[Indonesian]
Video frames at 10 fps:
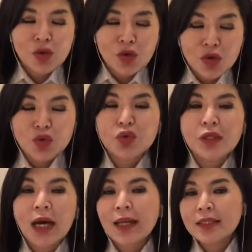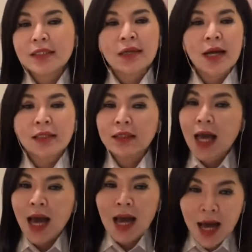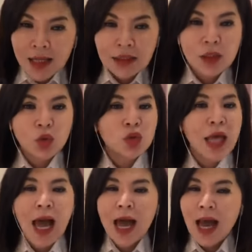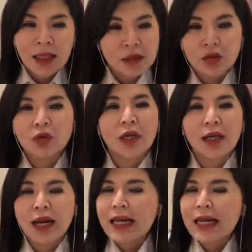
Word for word: yuk sudahlah sekali taat itu taat Saudara.